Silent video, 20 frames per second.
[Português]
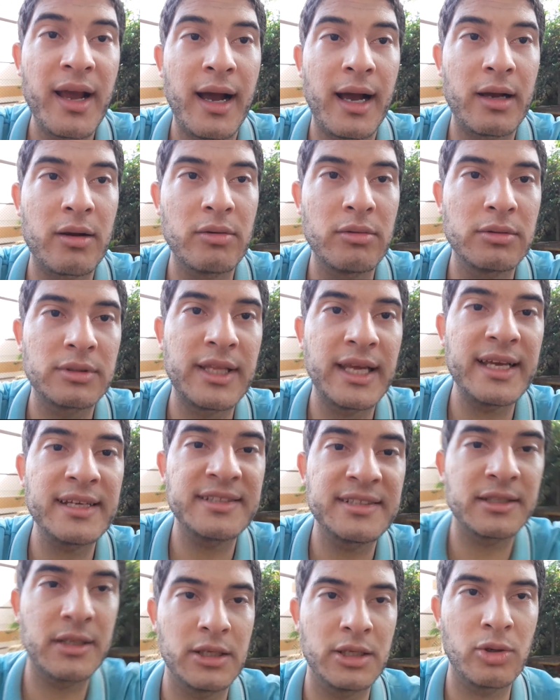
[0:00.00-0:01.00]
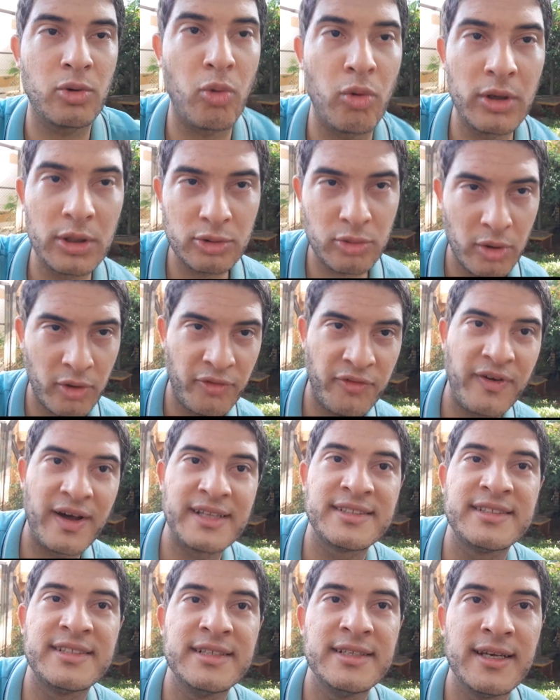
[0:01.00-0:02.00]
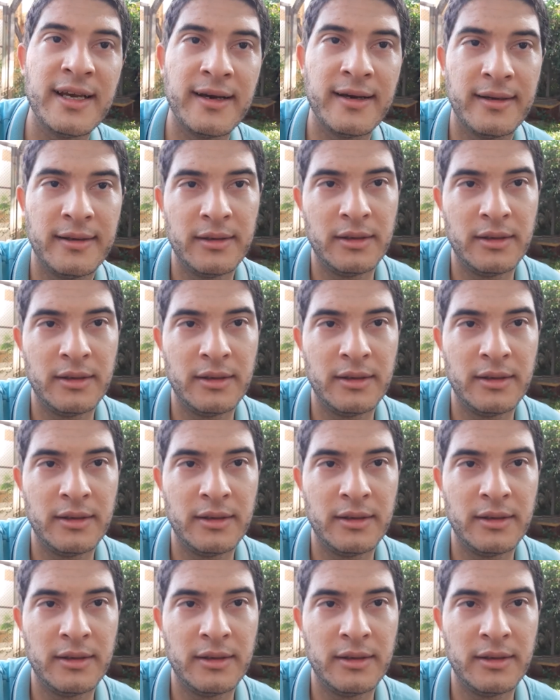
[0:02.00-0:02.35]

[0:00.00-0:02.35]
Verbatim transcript: Acontece que enquanto eu fazia